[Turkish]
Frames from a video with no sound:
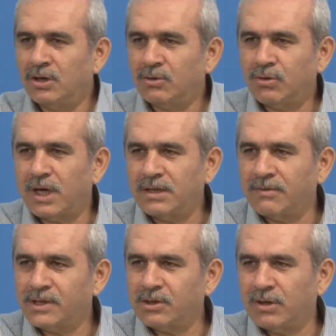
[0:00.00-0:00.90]
Kur'an
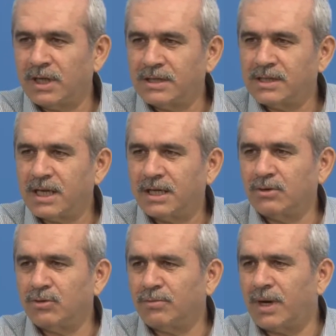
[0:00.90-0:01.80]
tefsiri olan
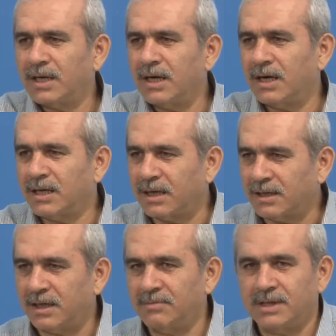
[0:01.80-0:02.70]
Risale-i Nur vaki
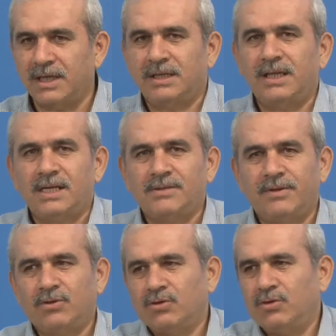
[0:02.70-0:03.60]
hakikatleri bizlere ders
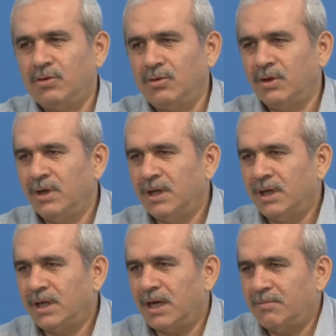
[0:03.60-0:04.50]
veriyor diyor.
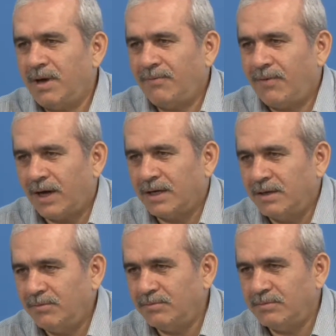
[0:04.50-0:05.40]
Yani ben
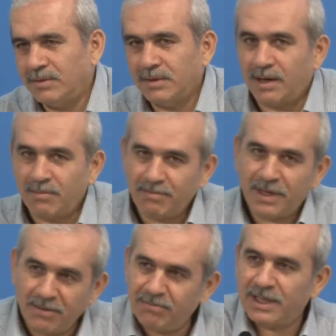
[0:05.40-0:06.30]
faniyim, ama
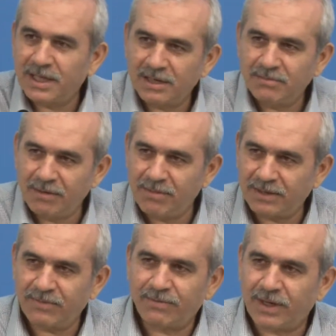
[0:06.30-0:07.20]
benim bedelime
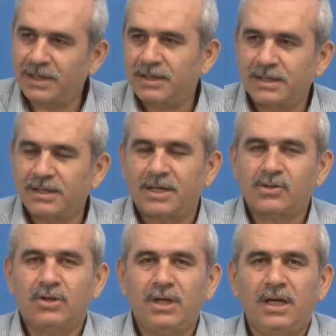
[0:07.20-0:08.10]
ben vefat ettikten
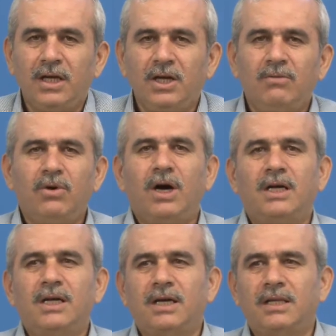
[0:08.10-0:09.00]
sonra bu
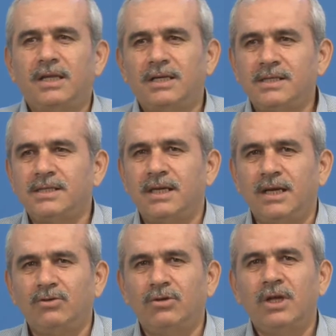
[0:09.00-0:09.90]
hakikatler
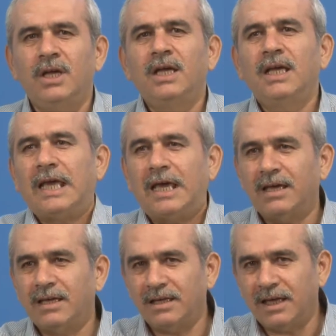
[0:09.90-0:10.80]
size e,
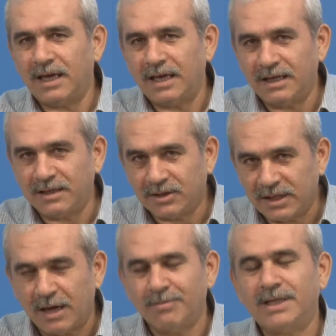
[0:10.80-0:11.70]
e,
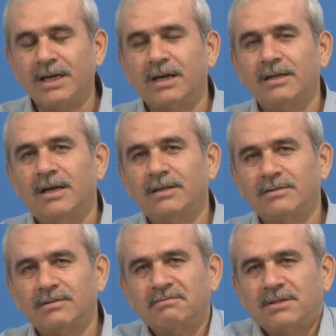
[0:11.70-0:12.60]
kıyamete
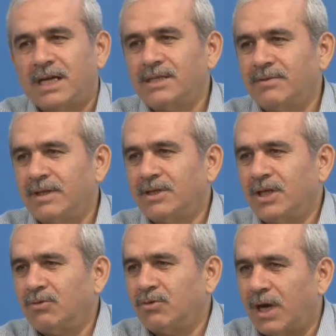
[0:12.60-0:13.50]
kadar ders
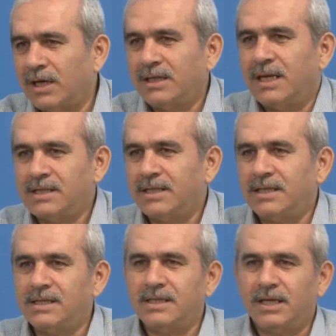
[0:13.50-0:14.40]
verecek, Kur'an'ı
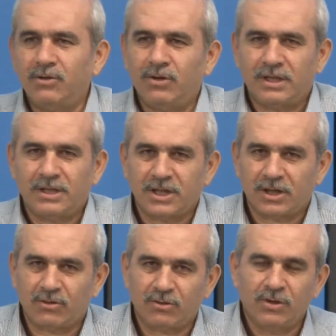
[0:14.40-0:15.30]
dersleri sizlere
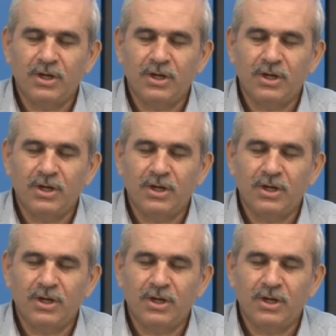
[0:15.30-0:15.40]
öğretecek diyor.